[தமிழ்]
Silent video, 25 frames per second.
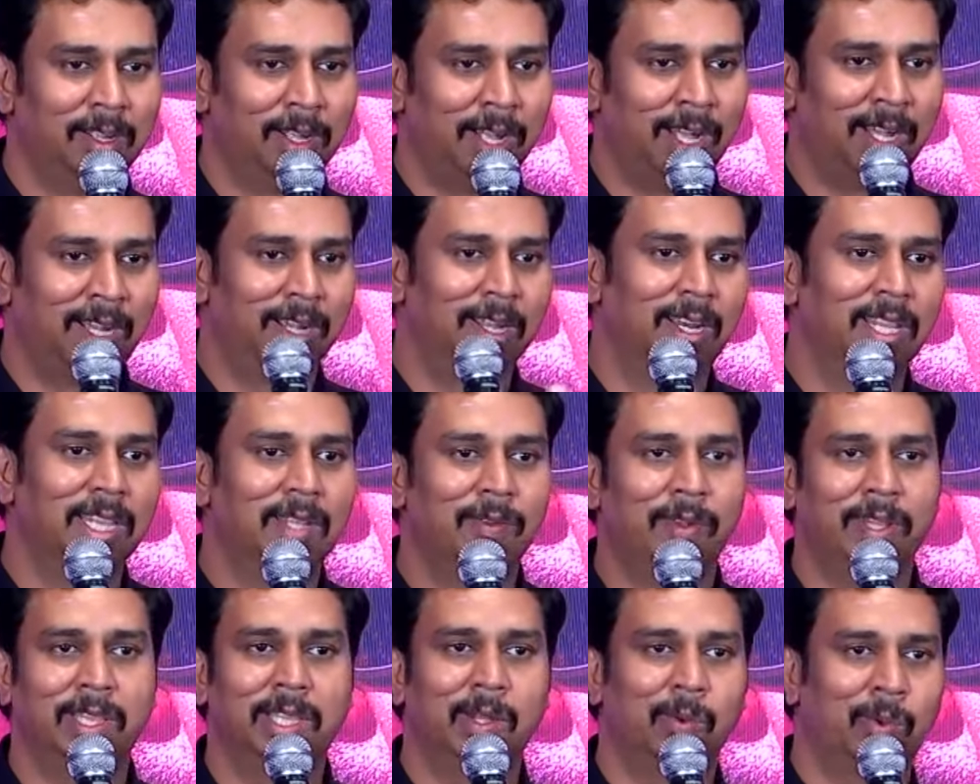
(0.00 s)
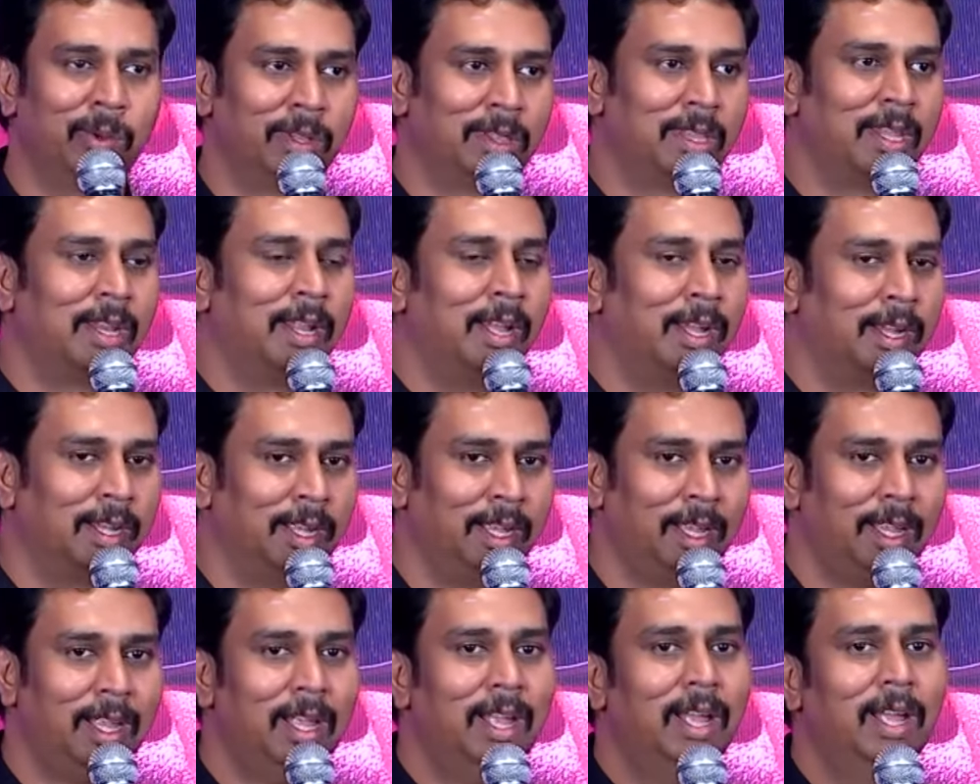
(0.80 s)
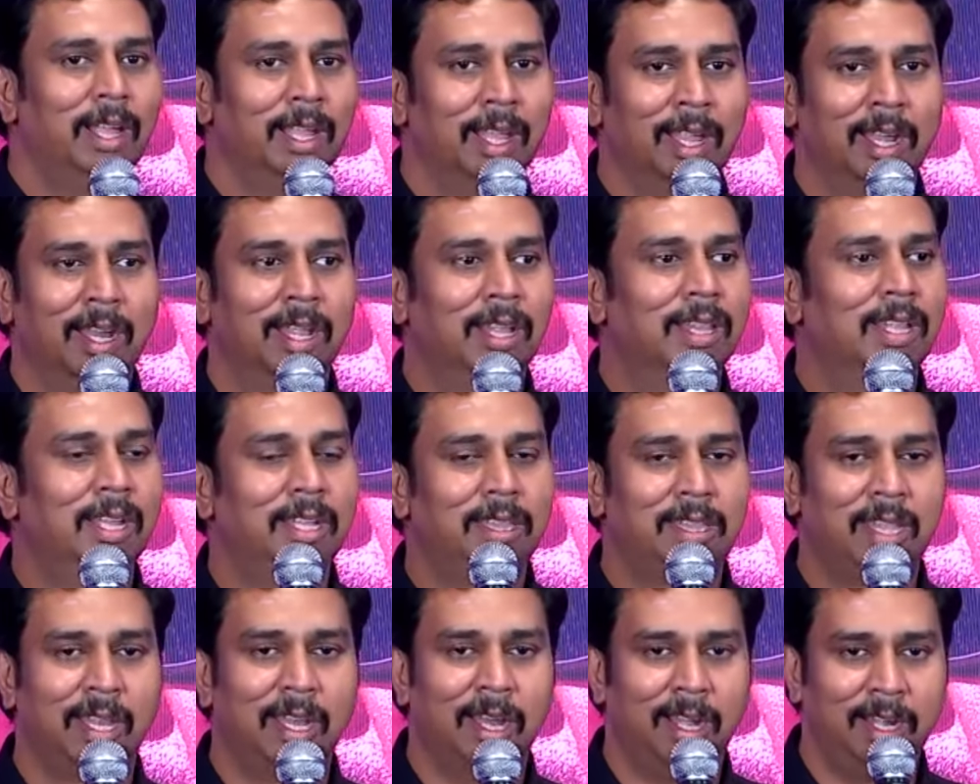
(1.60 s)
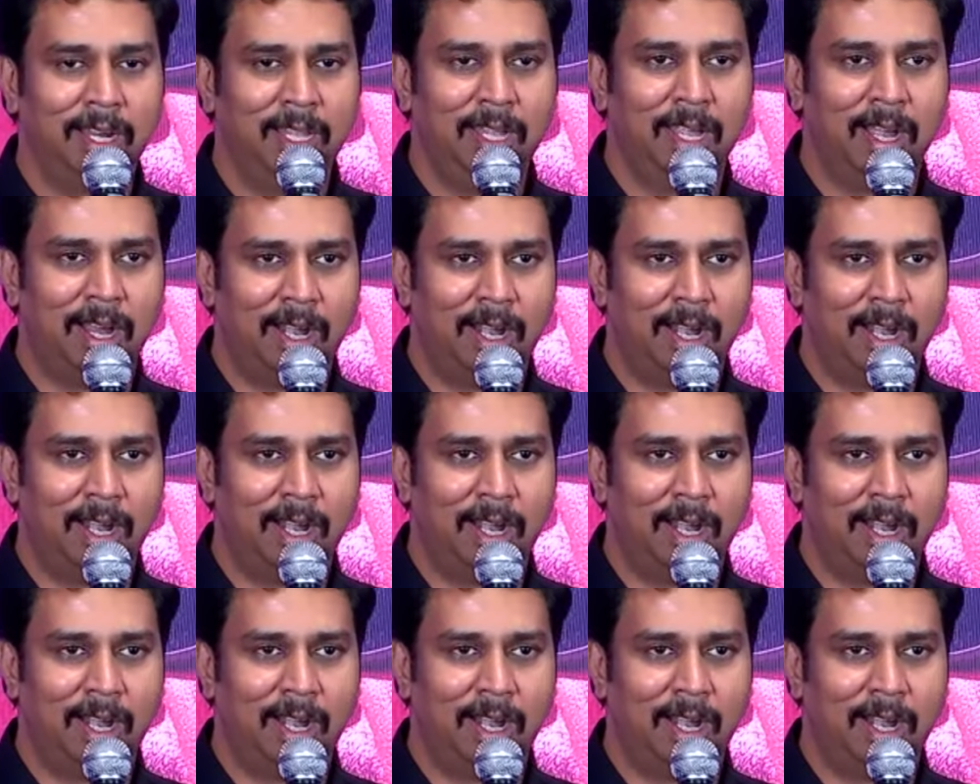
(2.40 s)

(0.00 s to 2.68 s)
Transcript: அங்கிருந்து வந்த ஒருத்தனாக என் இதயத்தின் அடி